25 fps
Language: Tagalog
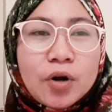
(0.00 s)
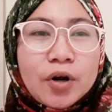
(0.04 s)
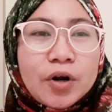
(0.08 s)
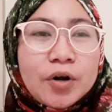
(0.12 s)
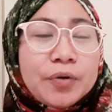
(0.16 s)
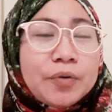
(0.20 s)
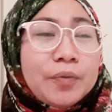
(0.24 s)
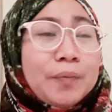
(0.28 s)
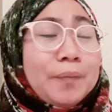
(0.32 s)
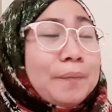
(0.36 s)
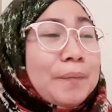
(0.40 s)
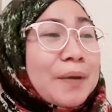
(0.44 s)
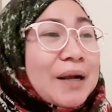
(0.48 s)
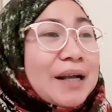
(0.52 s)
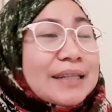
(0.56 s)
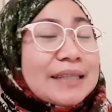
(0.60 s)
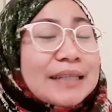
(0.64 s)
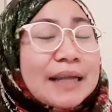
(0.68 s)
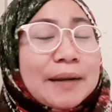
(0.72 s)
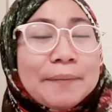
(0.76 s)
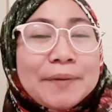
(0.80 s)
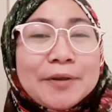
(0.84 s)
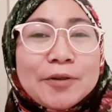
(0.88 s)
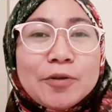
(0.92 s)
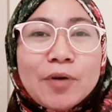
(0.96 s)
or
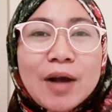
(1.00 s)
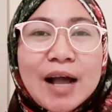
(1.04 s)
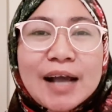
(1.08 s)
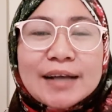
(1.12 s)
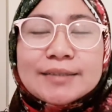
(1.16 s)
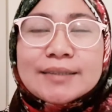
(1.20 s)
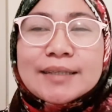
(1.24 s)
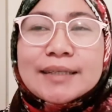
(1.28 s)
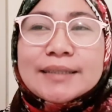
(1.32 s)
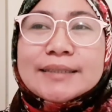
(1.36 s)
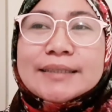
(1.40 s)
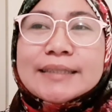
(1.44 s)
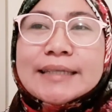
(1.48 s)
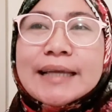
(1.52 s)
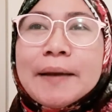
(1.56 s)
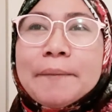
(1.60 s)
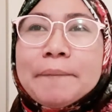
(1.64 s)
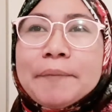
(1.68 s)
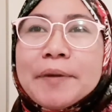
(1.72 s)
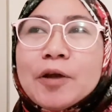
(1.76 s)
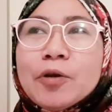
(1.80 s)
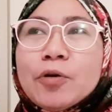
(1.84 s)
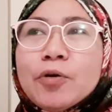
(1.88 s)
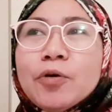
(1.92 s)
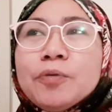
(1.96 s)
maganda naman yung accent niya
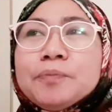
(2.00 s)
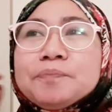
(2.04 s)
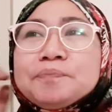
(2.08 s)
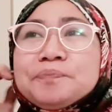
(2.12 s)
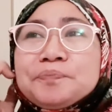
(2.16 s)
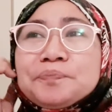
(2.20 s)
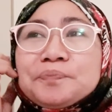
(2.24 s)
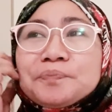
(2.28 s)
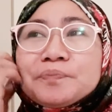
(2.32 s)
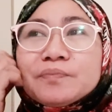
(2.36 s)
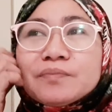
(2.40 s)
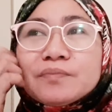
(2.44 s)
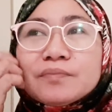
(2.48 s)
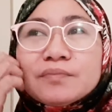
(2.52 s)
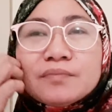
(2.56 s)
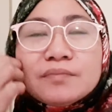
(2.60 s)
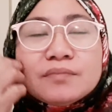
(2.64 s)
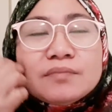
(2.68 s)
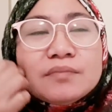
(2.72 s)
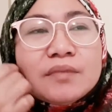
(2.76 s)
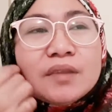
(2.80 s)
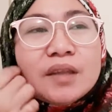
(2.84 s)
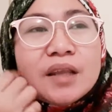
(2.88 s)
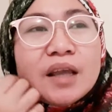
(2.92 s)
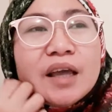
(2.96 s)
pero
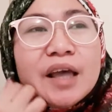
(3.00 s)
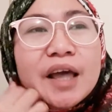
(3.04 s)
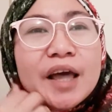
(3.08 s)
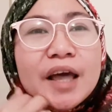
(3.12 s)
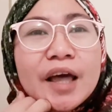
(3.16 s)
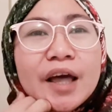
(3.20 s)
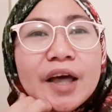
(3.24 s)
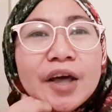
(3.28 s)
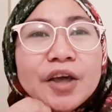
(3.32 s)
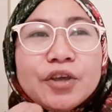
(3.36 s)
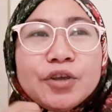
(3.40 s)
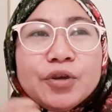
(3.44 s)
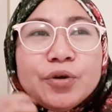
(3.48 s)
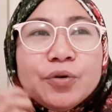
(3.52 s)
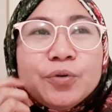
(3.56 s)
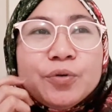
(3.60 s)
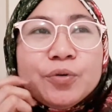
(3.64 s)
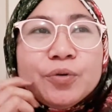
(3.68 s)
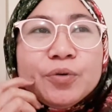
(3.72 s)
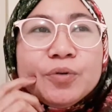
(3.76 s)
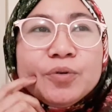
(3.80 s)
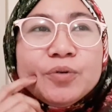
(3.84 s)
yung